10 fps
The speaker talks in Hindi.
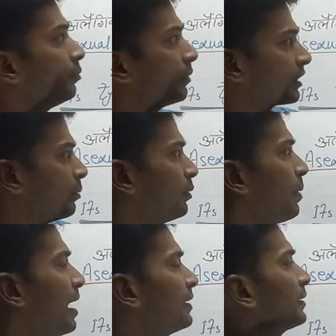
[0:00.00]
मतलब
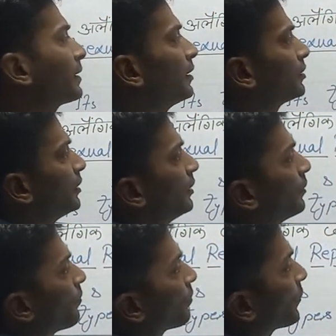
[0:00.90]
विभाजन कहते
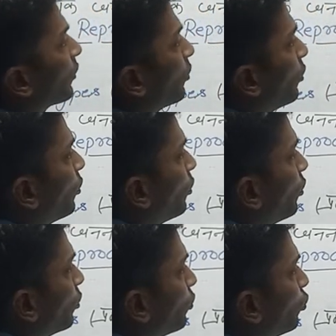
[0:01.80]
हैं
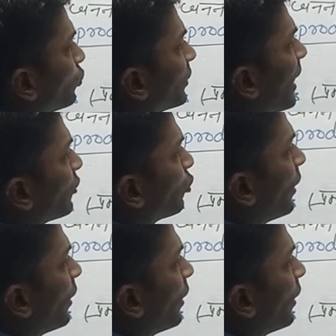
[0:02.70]
दूसरा जो